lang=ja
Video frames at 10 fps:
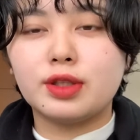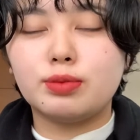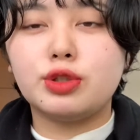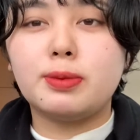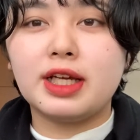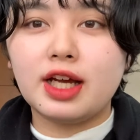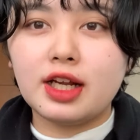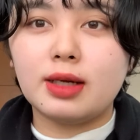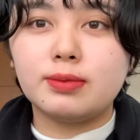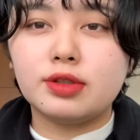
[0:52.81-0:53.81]

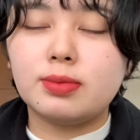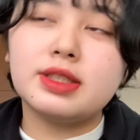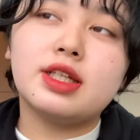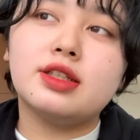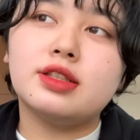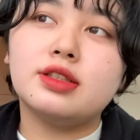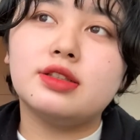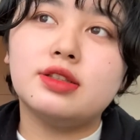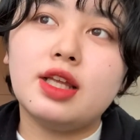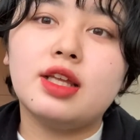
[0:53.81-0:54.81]
ブルベカラーブルベさ
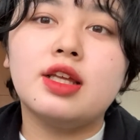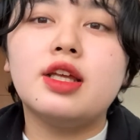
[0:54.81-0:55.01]
んで